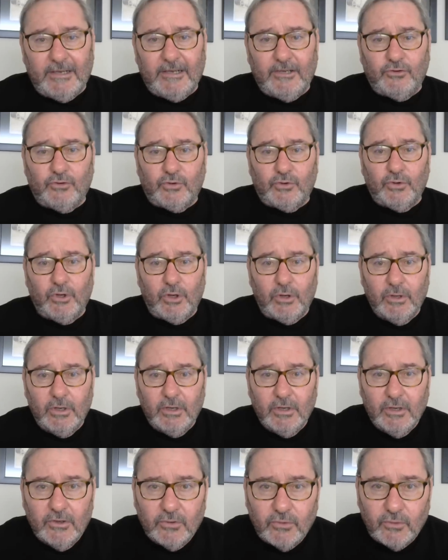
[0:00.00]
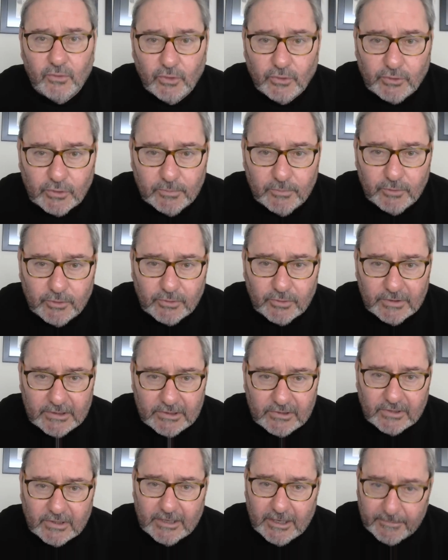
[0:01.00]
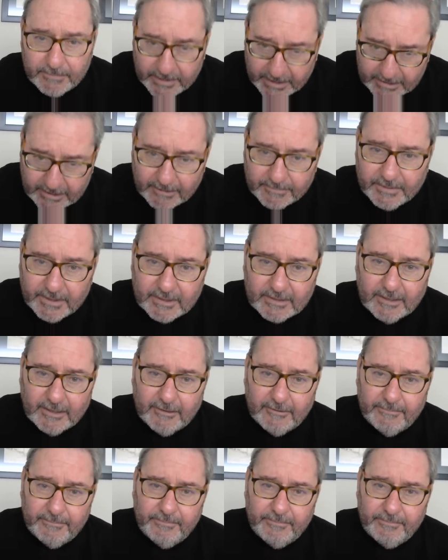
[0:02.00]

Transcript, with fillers: geçiyor gözümüzün içine baka baka.